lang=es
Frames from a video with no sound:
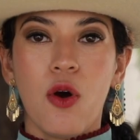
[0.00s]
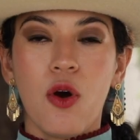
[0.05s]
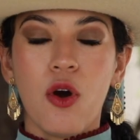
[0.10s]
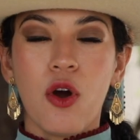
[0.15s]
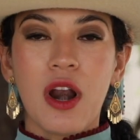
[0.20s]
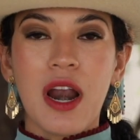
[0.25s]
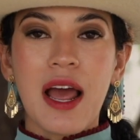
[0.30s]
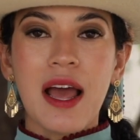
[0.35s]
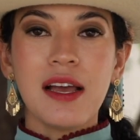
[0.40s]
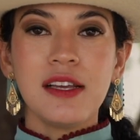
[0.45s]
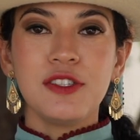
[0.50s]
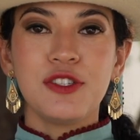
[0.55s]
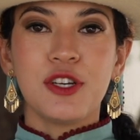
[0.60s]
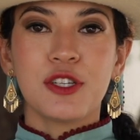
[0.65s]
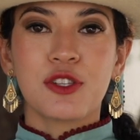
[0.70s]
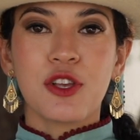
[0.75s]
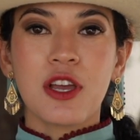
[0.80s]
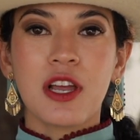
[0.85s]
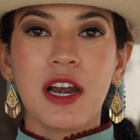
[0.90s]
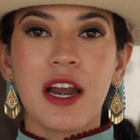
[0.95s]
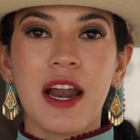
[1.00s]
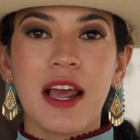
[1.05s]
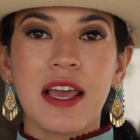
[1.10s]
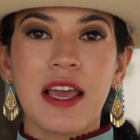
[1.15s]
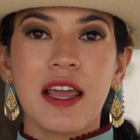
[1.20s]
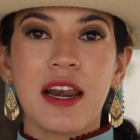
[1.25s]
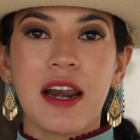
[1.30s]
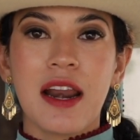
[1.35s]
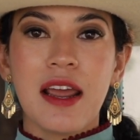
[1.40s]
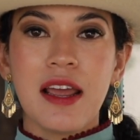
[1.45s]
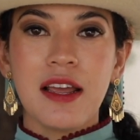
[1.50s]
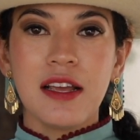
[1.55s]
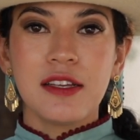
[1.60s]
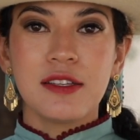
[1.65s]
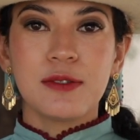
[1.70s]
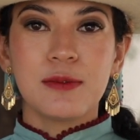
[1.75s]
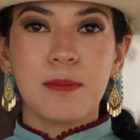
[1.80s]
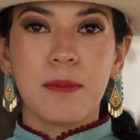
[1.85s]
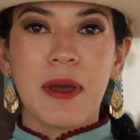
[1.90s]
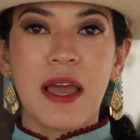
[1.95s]
Hola, yo soy Clara Aguirre,
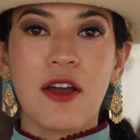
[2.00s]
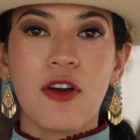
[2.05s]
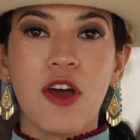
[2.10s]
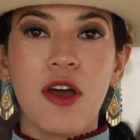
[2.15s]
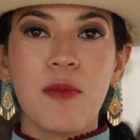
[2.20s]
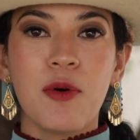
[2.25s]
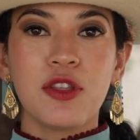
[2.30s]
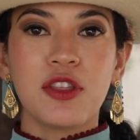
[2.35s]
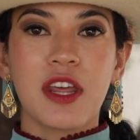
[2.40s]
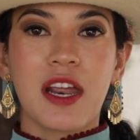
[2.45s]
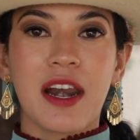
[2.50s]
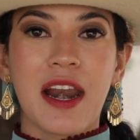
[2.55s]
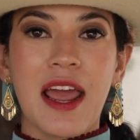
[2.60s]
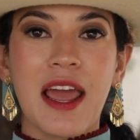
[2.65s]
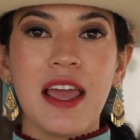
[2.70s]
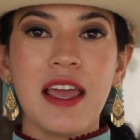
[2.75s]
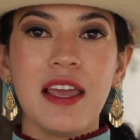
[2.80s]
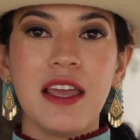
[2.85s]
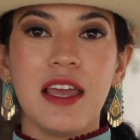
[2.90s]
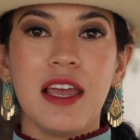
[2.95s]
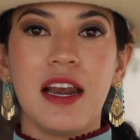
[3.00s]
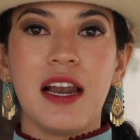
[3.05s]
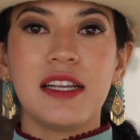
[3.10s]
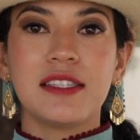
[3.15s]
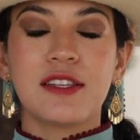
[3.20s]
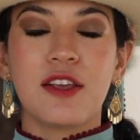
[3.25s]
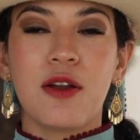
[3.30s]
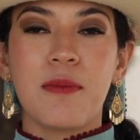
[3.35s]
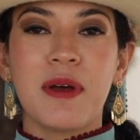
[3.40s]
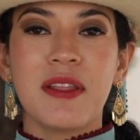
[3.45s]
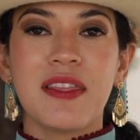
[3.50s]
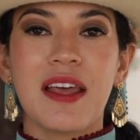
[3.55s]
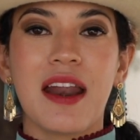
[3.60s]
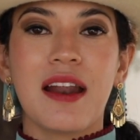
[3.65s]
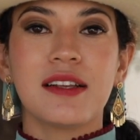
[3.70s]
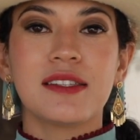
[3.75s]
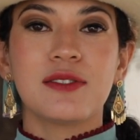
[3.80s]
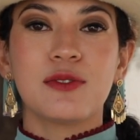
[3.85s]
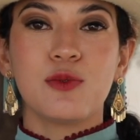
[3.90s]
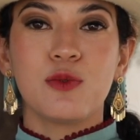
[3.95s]
vengo de Monterrey y les quiero
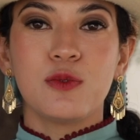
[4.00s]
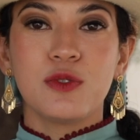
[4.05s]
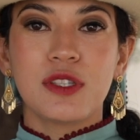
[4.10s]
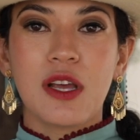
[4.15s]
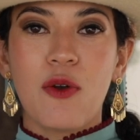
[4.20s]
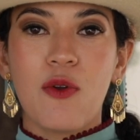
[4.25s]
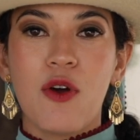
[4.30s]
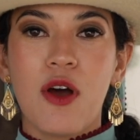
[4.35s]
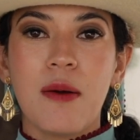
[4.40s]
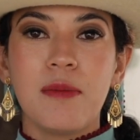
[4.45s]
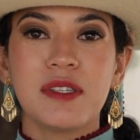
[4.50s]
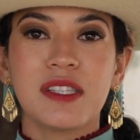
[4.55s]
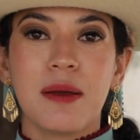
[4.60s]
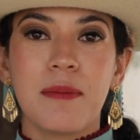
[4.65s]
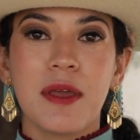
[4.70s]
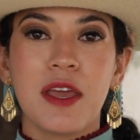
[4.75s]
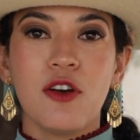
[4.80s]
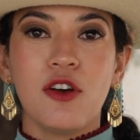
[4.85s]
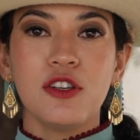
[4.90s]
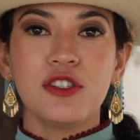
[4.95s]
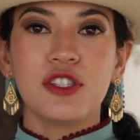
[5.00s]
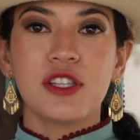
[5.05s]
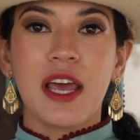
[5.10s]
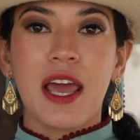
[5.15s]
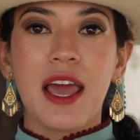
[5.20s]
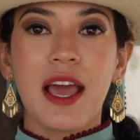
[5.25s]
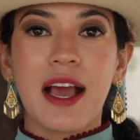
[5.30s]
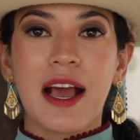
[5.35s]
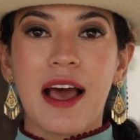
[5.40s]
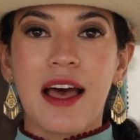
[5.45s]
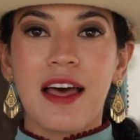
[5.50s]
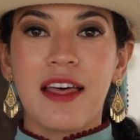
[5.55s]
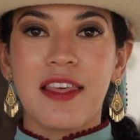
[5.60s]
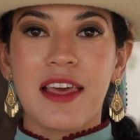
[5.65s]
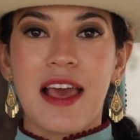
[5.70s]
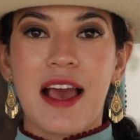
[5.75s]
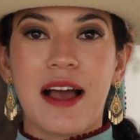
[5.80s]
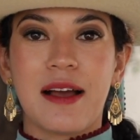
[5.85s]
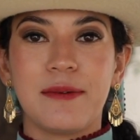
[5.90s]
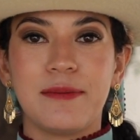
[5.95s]
mandar un saludo a mis amigos de cada
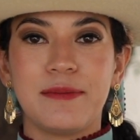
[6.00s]
día.